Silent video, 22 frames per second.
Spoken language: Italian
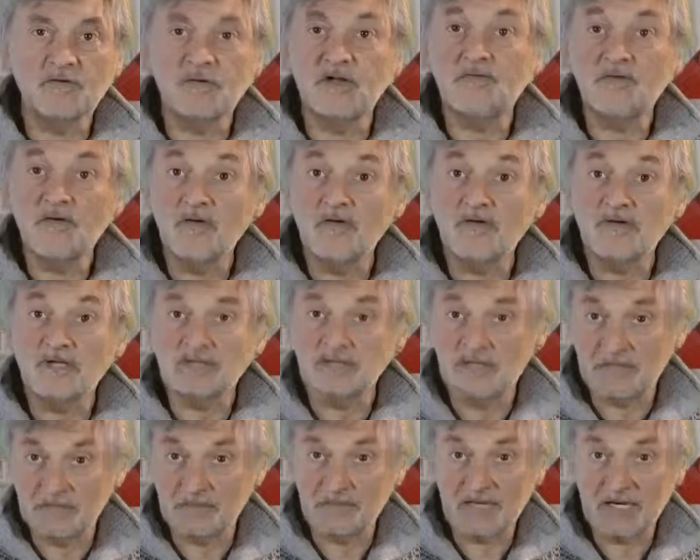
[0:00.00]
Una
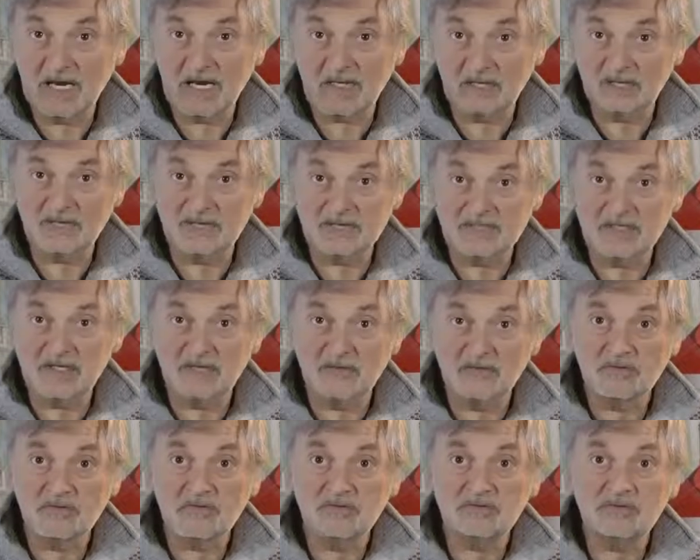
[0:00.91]
volta terminato il
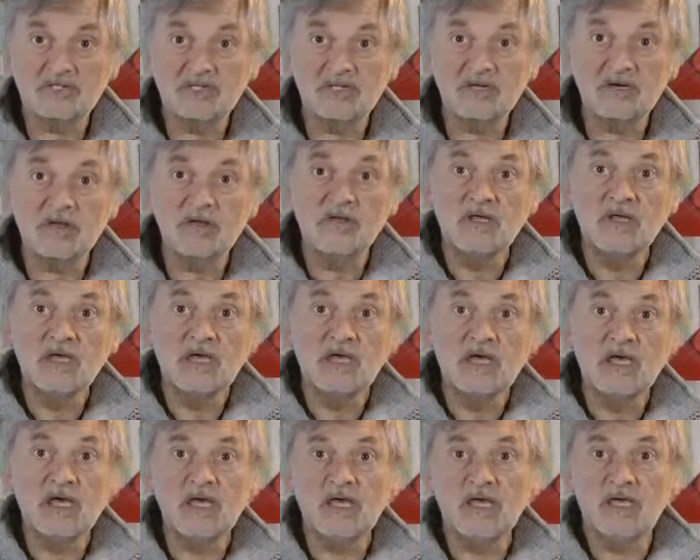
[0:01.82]
secondo giro
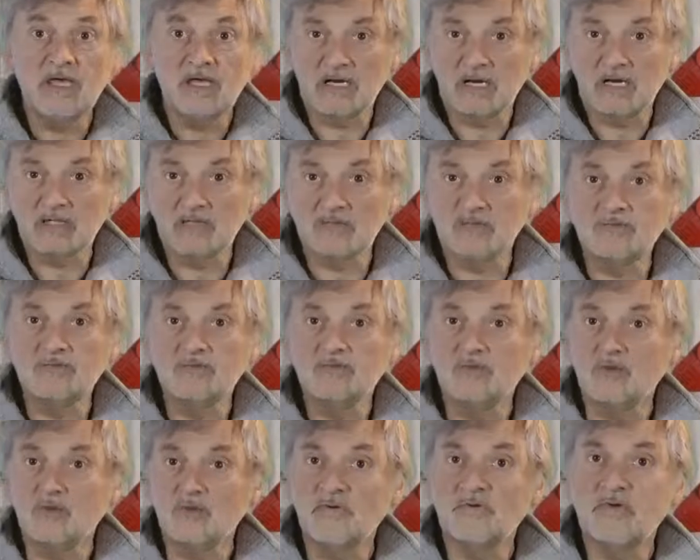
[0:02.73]
e
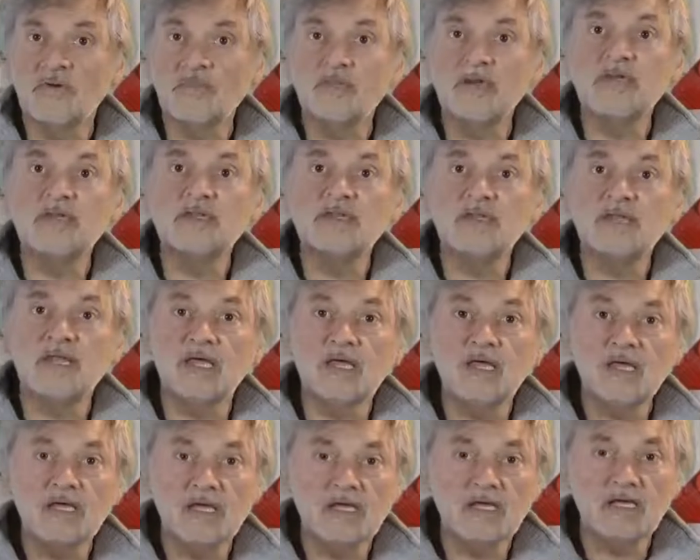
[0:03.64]
raggiunto
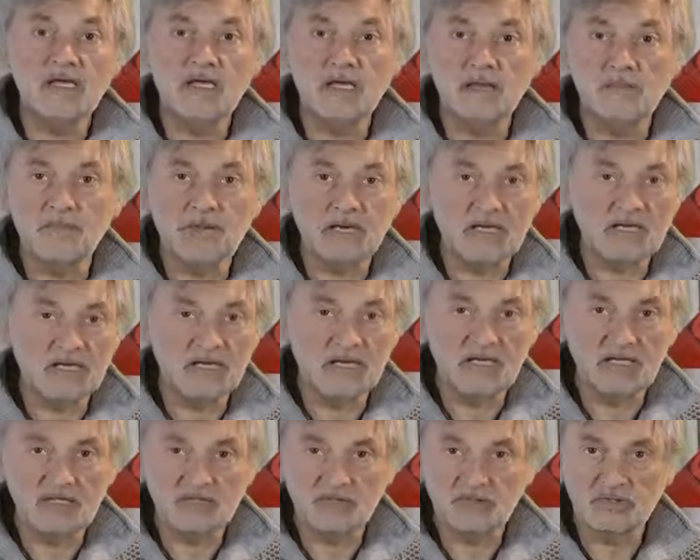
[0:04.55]
nuovamente il
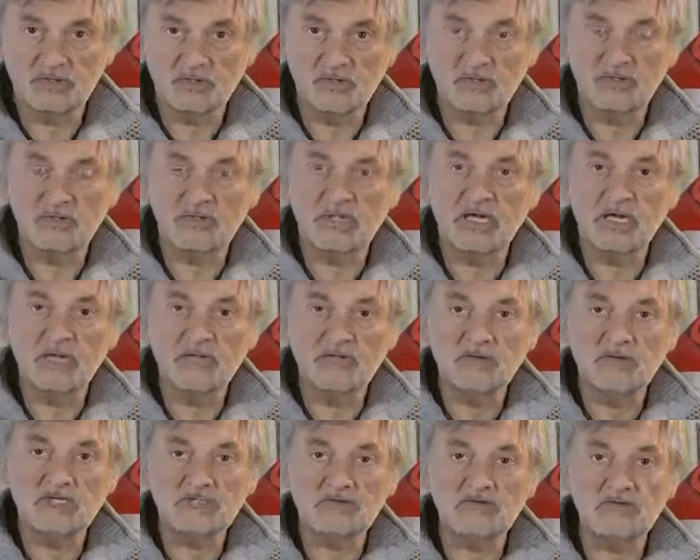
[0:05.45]
parcheggio che è
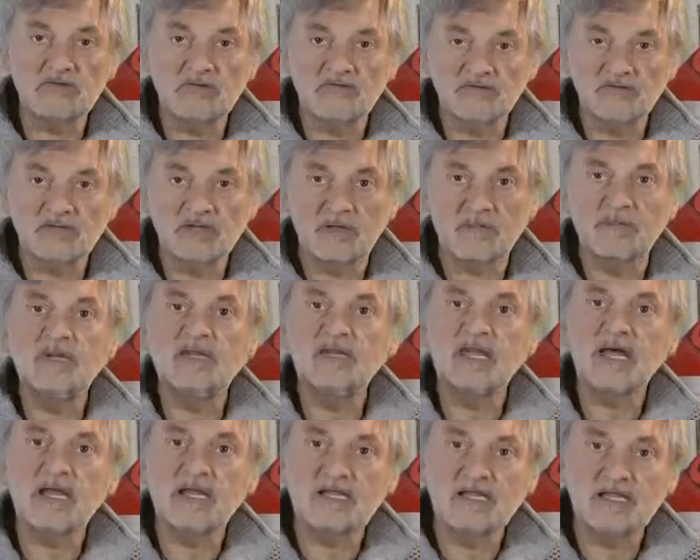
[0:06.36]
una zona
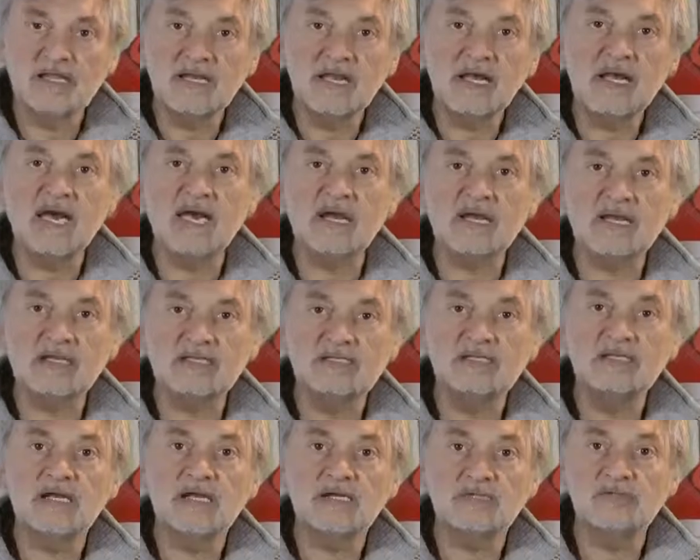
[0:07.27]
fondamentale della gara,
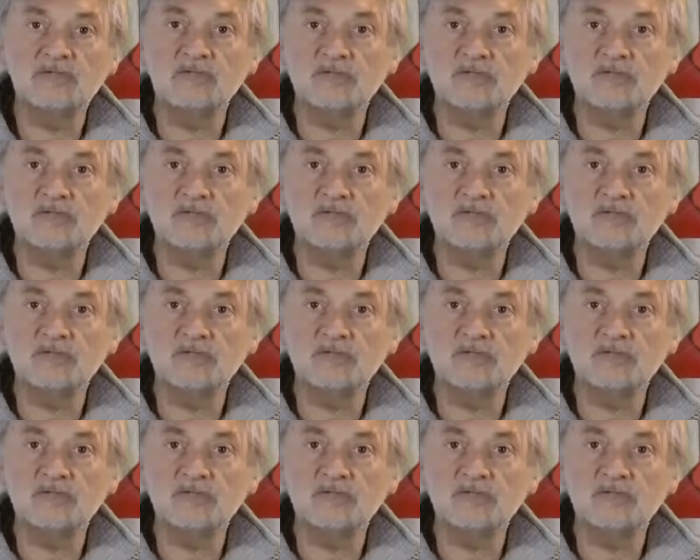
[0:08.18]
si